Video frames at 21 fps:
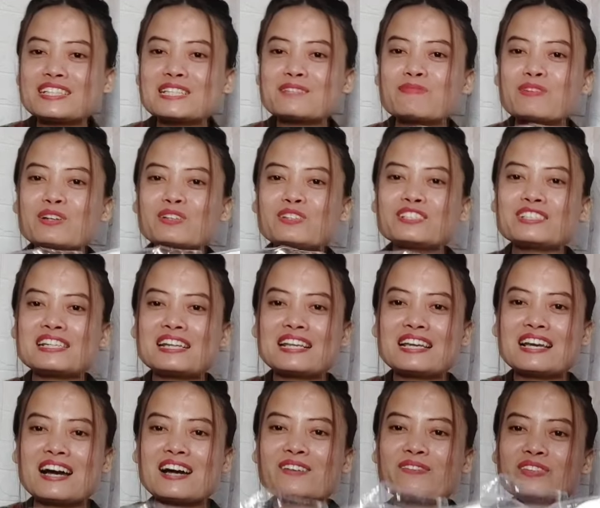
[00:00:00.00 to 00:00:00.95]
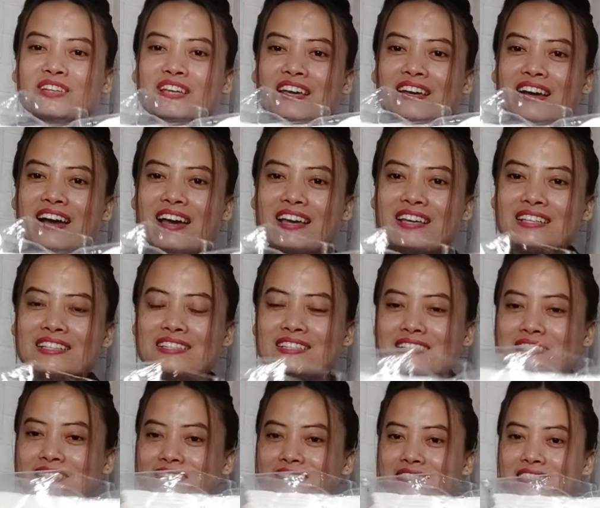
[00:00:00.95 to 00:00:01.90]
इसमें कुछ लिखा भी है
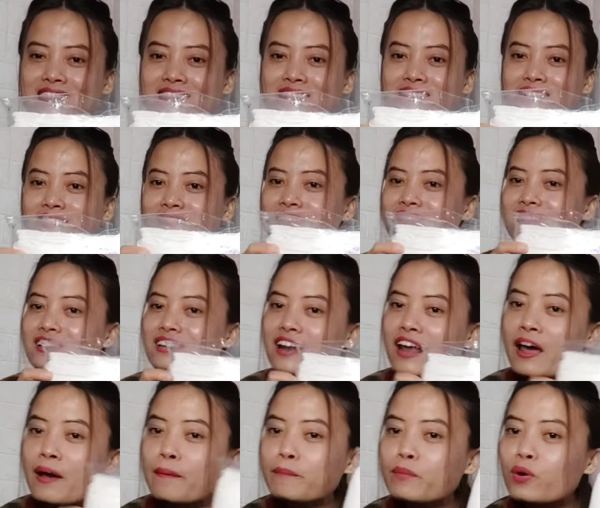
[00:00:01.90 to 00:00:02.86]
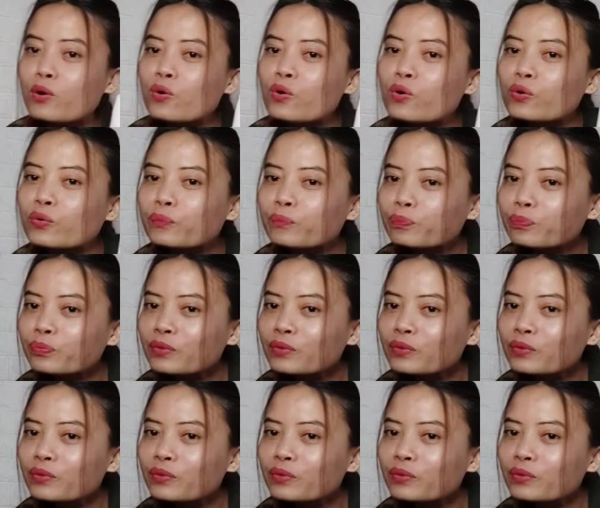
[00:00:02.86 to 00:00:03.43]
गाइस दिख रहा है आप लोग को